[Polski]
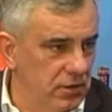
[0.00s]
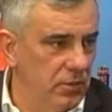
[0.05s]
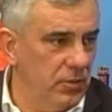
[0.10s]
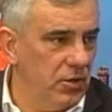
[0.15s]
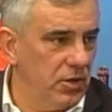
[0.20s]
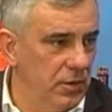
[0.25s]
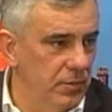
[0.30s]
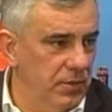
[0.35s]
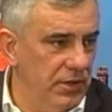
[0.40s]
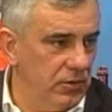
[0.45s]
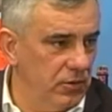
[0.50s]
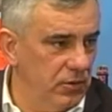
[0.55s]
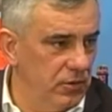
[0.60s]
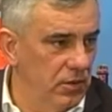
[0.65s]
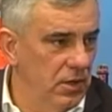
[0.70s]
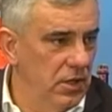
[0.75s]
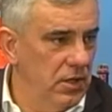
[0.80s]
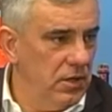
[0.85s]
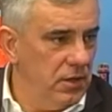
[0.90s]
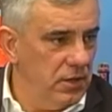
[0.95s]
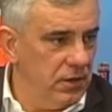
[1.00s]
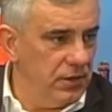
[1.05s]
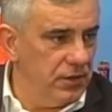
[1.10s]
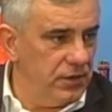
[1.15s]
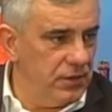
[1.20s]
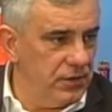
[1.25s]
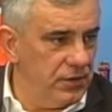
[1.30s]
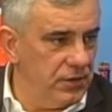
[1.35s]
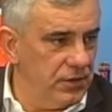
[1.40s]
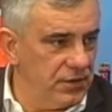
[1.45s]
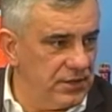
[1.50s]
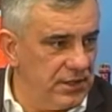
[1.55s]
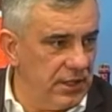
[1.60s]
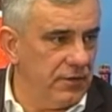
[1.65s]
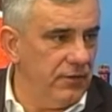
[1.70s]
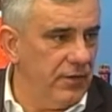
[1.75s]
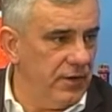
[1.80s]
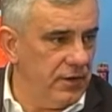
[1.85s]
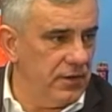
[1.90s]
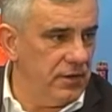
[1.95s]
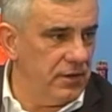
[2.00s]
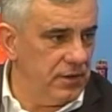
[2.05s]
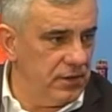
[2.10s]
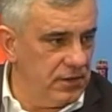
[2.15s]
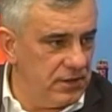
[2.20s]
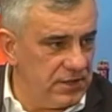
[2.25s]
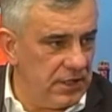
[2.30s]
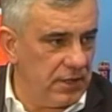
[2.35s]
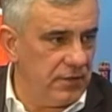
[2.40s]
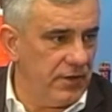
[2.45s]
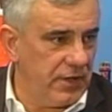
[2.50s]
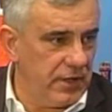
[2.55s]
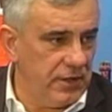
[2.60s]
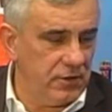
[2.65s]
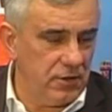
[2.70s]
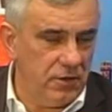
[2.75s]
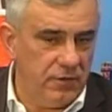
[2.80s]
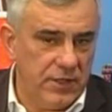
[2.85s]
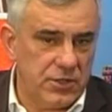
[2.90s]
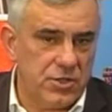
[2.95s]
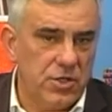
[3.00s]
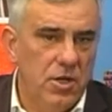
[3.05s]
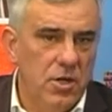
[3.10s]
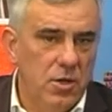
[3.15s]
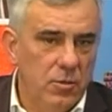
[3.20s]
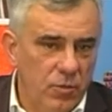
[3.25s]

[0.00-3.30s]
To mogę panu zagwa zagwarantować.